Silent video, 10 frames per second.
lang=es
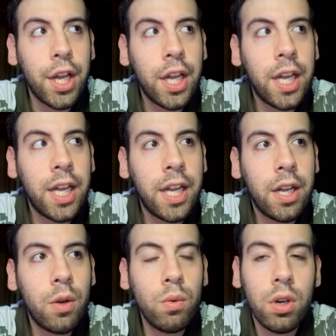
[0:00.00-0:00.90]

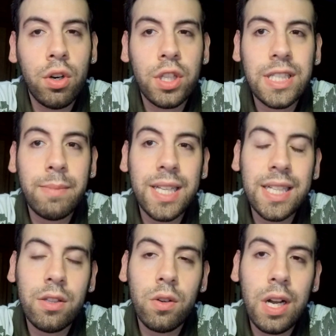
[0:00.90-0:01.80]
y uno de
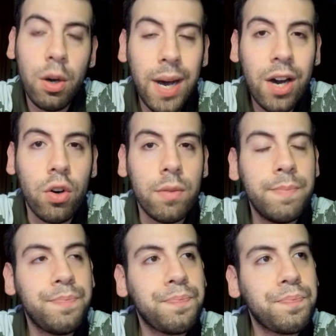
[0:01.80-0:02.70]
matando a lo bajo
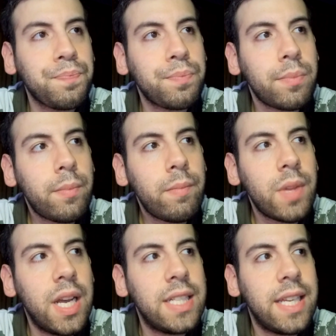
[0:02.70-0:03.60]

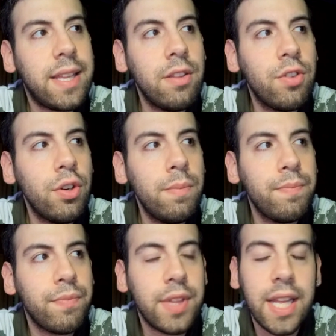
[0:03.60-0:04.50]
ese centro
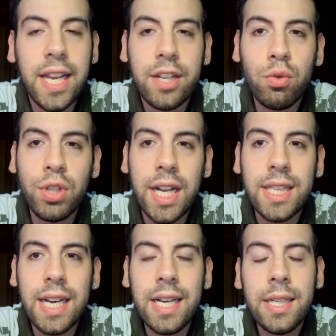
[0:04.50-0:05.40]
de
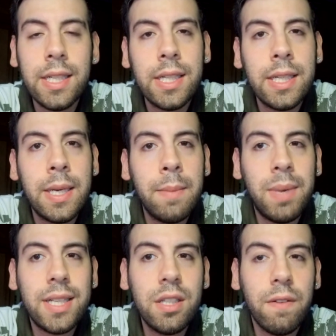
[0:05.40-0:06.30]
Susaeta.
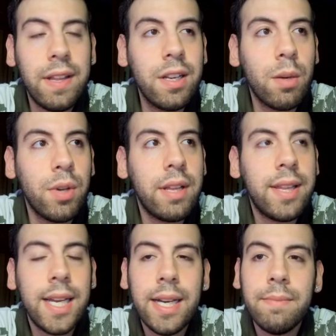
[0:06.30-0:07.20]
Partido fácil, como
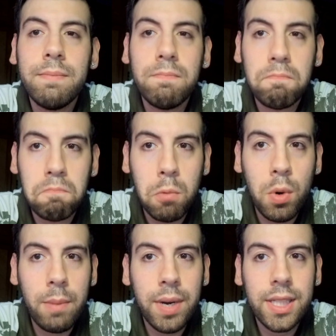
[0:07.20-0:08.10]
decía,
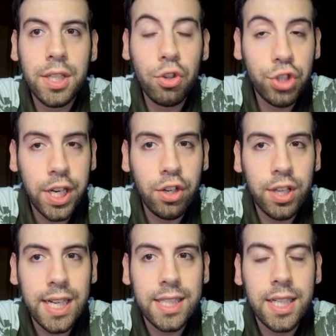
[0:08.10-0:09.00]
buen partido serio
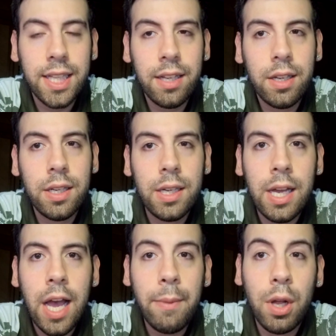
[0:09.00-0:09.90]
del Athletic.
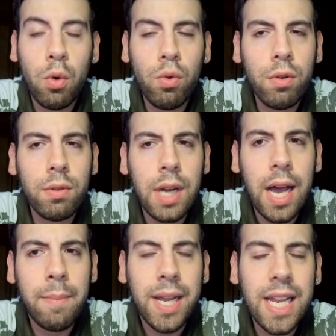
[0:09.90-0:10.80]
Había habido
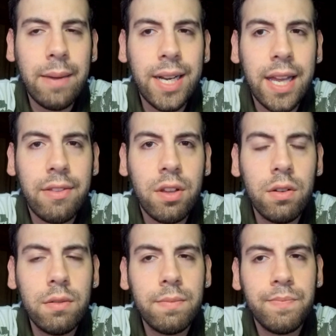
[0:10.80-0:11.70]
alguna pequeña variación